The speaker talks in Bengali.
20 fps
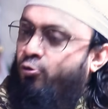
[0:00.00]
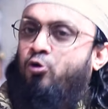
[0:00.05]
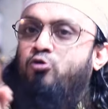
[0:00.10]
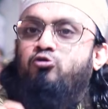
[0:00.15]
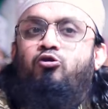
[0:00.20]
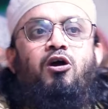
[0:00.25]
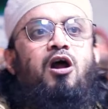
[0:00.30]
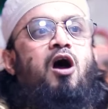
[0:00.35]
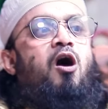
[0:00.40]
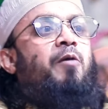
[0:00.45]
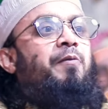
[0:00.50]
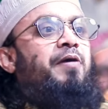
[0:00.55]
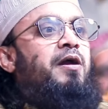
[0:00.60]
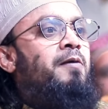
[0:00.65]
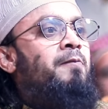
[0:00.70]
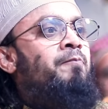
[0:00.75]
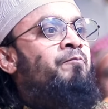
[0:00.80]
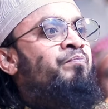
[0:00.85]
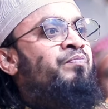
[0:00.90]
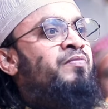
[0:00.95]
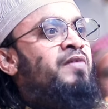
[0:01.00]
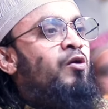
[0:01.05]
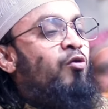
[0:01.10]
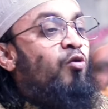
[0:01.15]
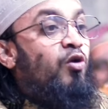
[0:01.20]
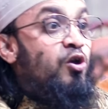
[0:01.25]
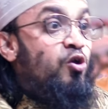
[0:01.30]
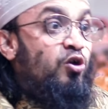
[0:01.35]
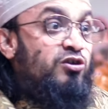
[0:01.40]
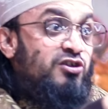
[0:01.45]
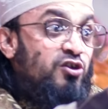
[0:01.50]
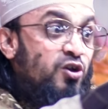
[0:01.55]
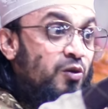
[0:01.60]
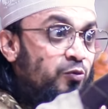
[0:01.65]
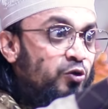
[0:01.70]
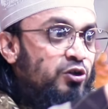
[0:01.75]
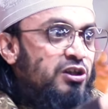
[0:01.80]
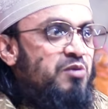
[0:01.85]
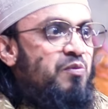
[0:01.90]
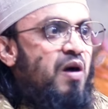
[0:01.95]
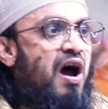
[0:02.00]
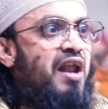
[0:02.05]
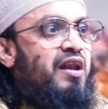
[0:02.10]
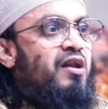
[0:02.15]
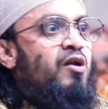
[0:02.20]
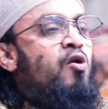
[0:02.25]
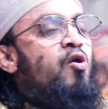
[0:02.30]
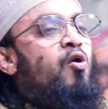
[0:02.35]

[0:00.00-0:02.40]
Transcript: পূরণ করা হবে ওই লোক ছিল বুদ্ধিমান